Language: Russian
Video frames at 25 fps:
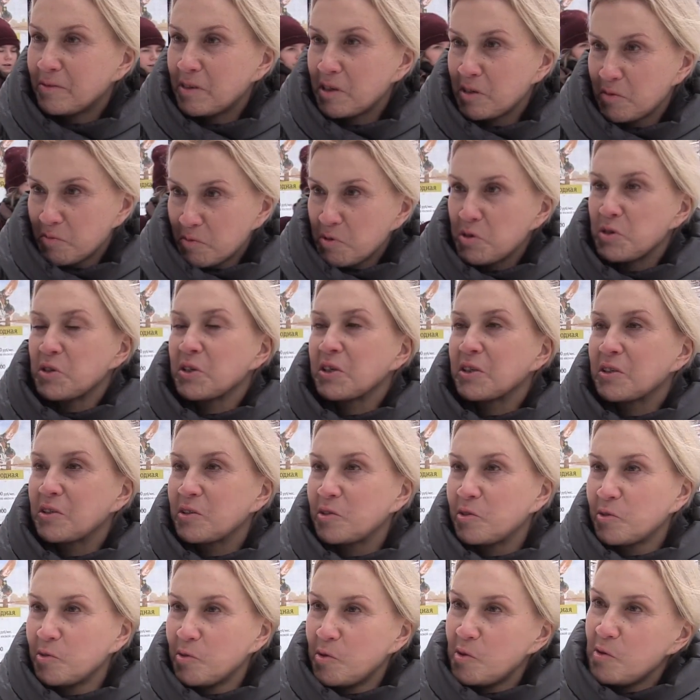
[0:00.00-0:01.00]
возможно,
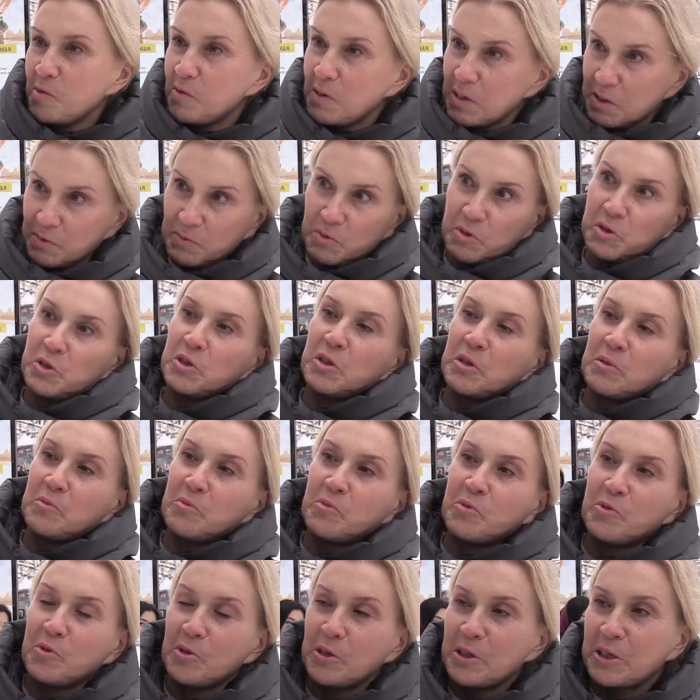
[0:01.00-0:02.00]
100, возможно, и
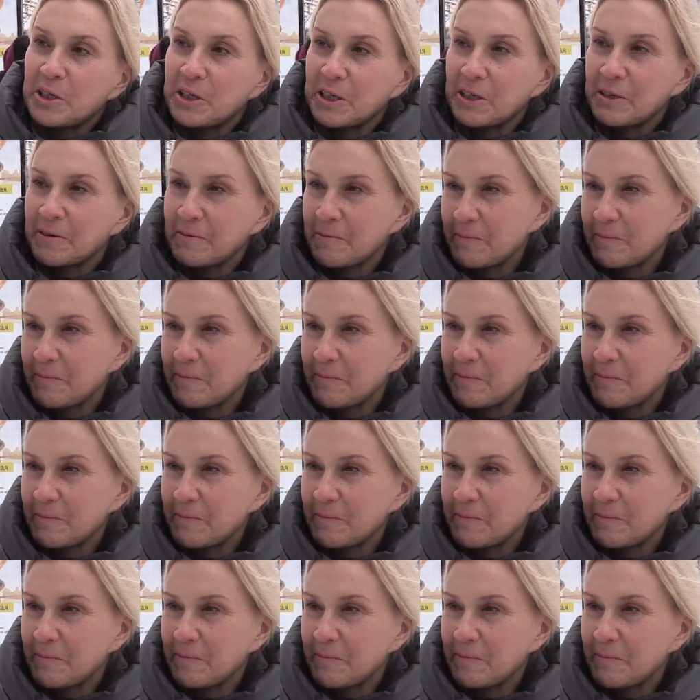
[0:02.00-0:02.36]
больше.